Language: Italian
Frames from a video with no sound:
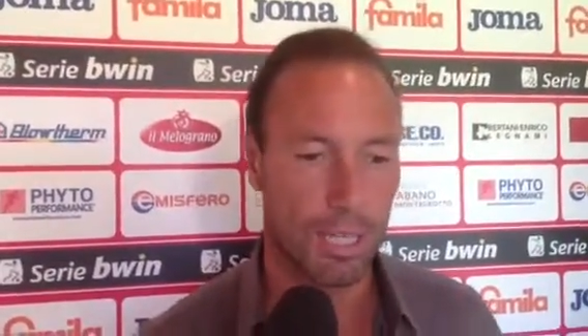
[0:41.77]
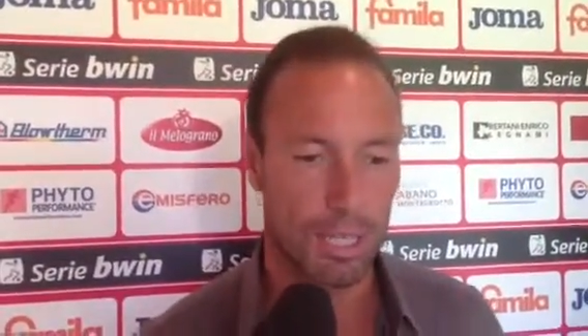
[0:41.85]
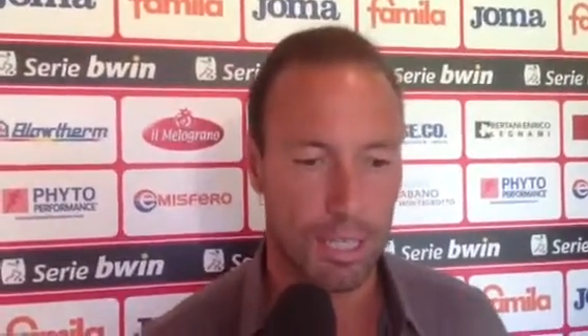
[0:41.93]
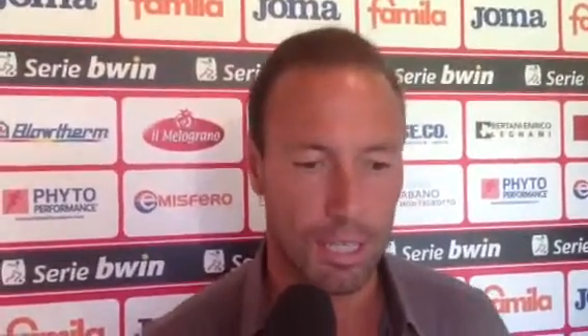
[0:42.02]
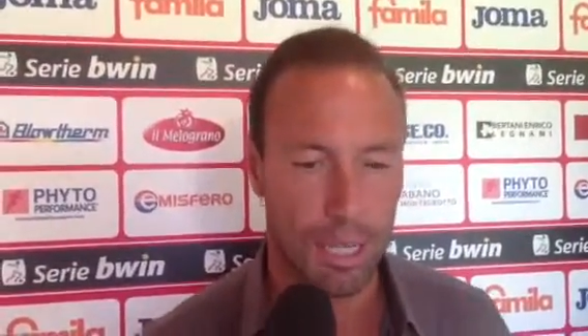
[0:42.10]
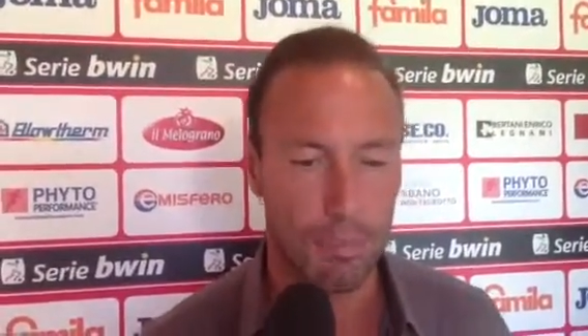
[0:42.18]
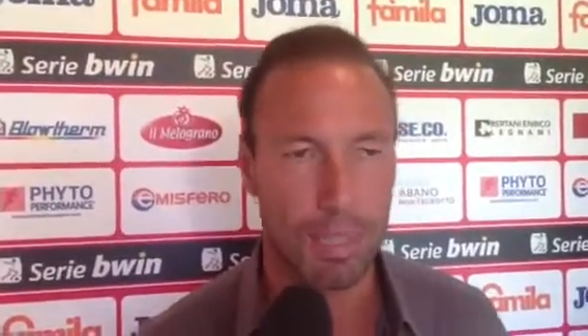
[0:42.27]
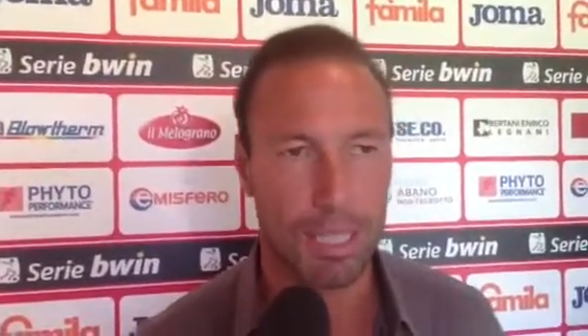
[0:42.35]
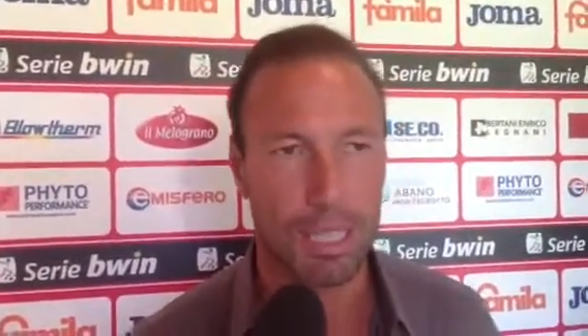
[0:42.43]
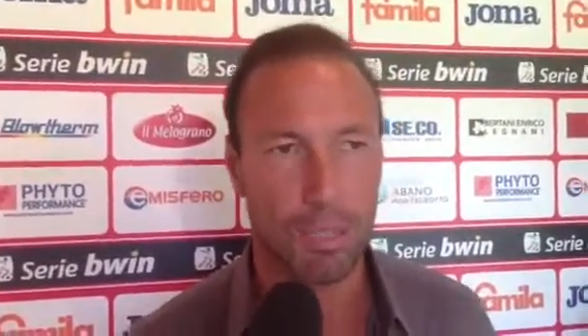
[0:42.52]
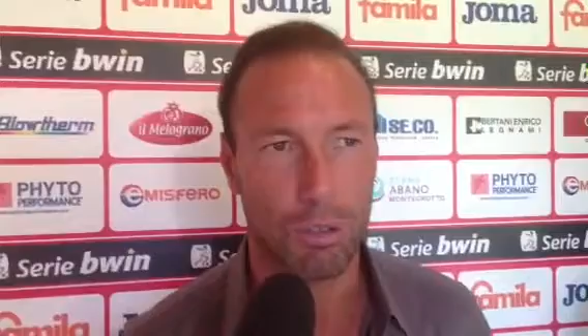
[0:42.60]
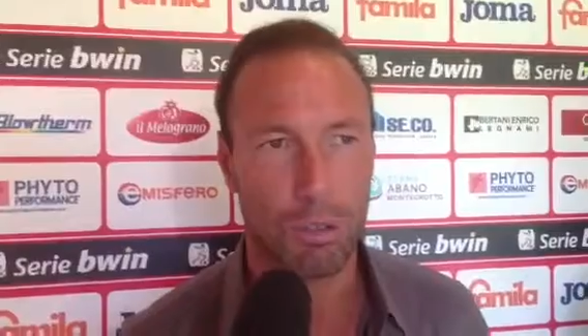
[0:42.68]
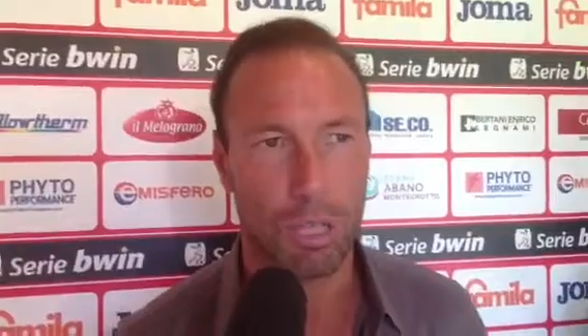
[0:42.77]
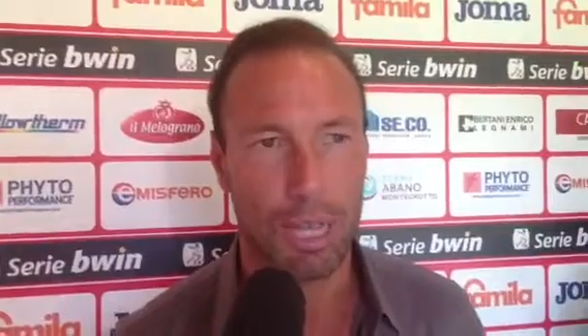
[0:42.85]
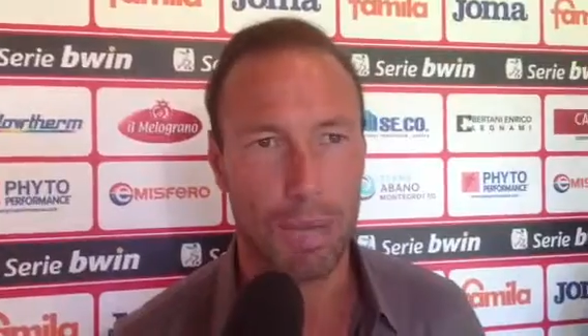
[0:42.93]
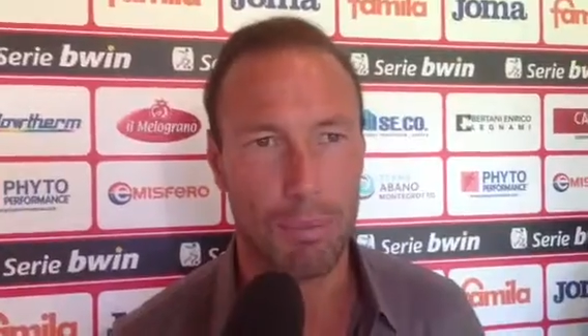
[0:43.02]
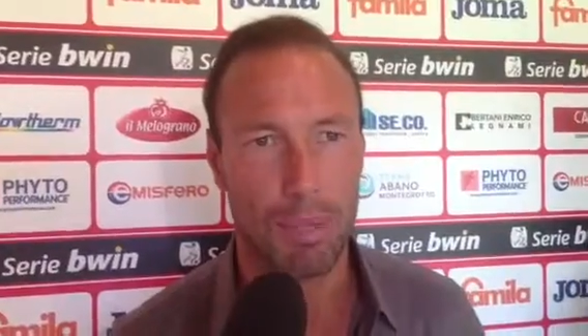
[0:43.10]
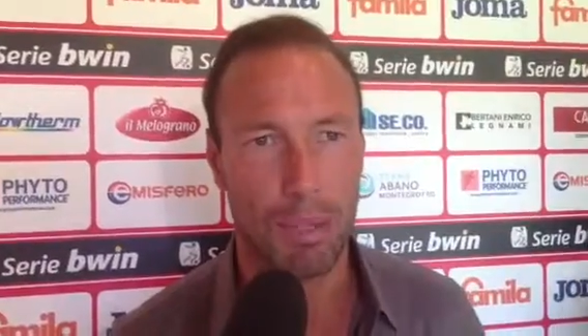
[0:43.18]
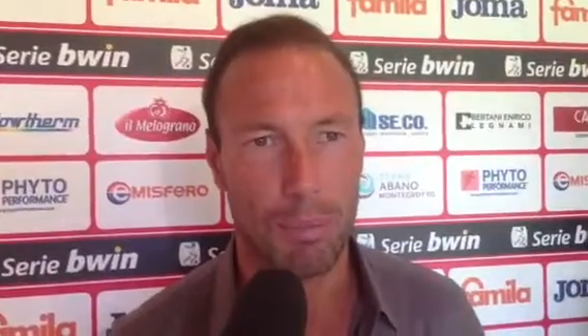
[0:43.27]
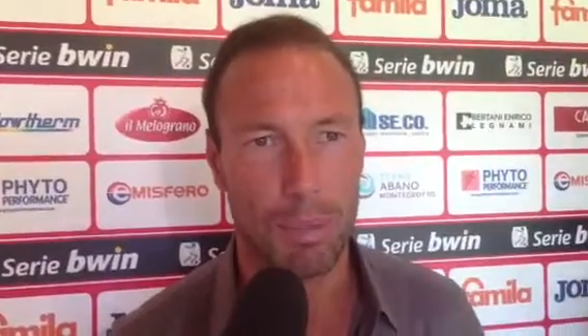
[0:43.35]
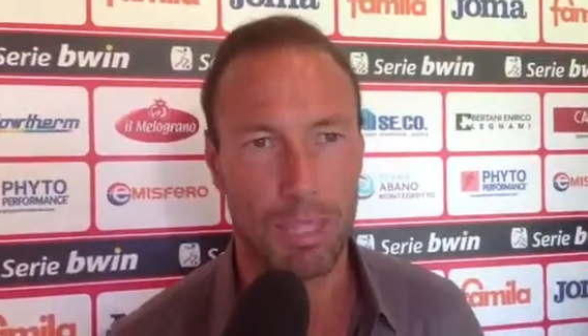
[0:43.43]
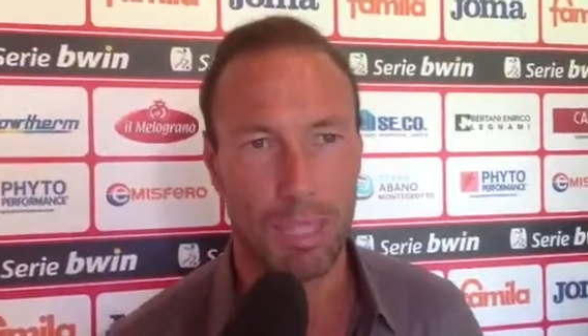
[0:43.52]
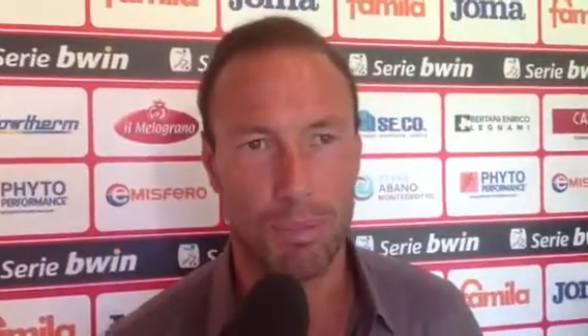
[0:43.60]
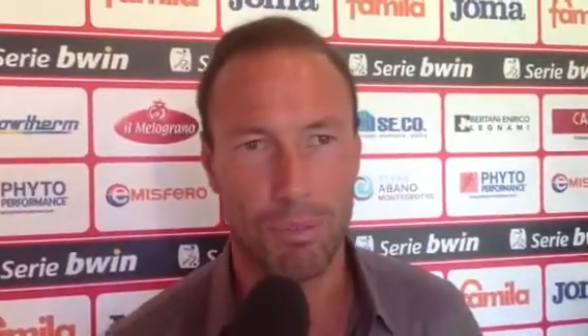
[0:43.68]
eh, la partita contro il Carpi, che è una
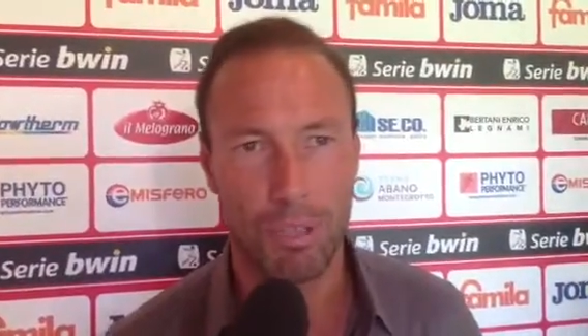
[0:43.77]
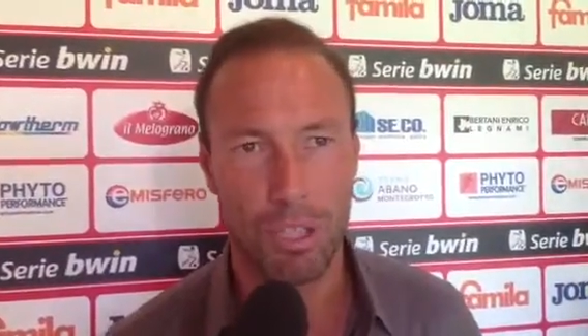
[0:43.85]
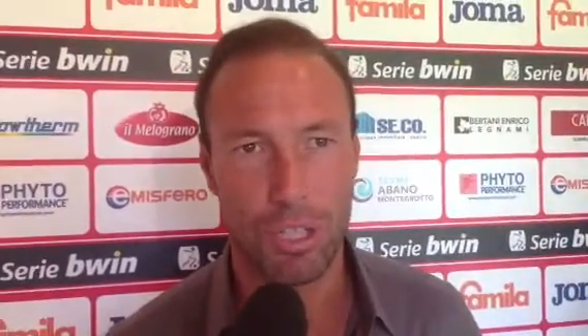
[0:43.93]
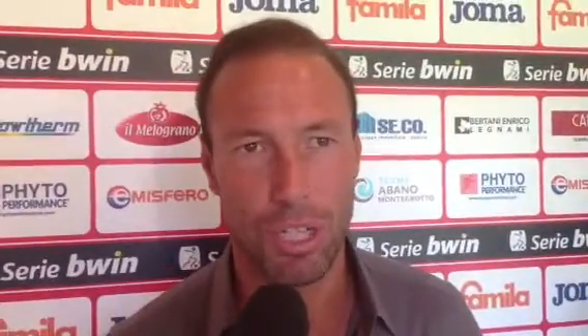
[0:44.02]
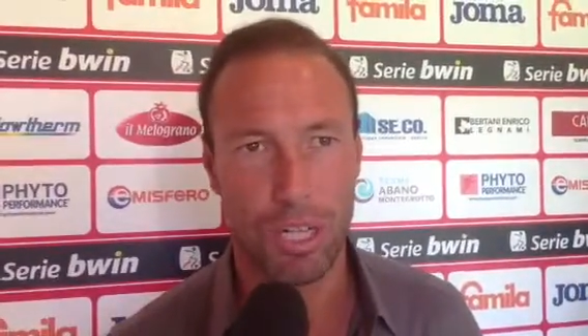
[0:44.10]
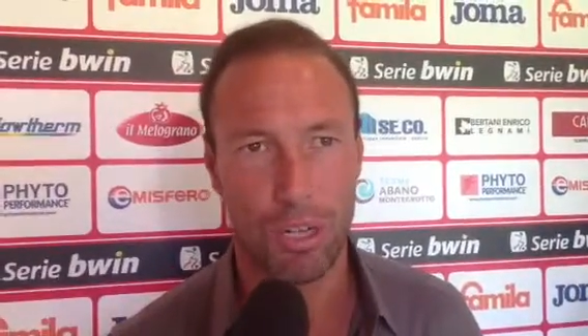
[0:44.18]
partita difficile,